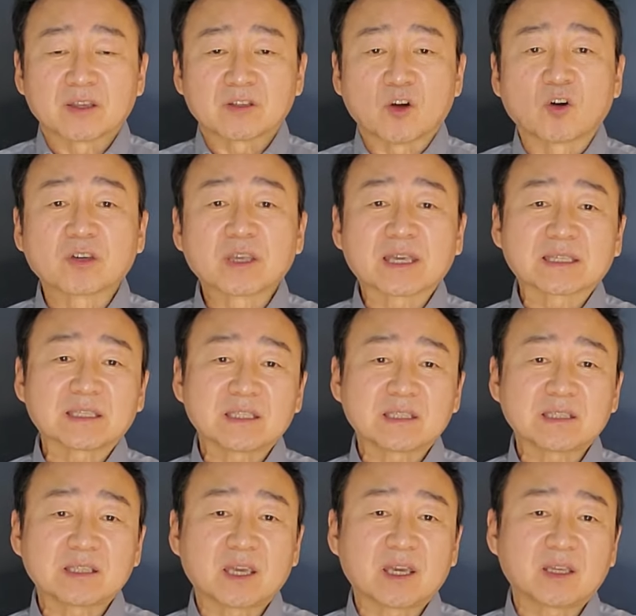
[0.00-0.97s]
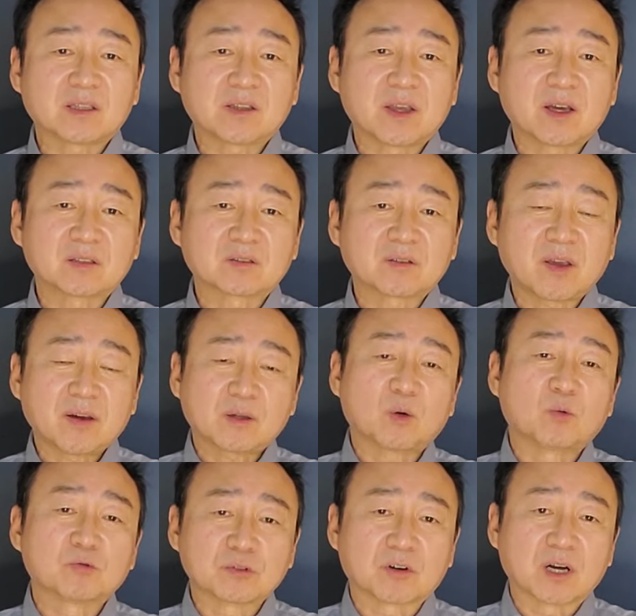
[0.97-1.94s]
여객기에 대한 테러
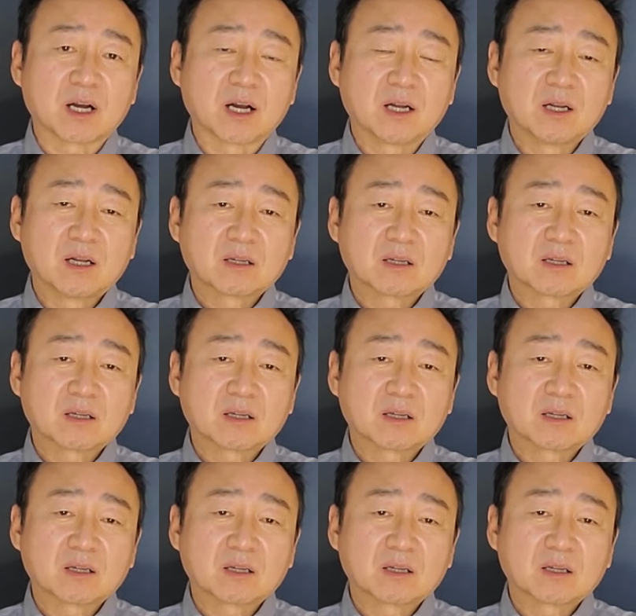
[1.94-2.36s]
우려가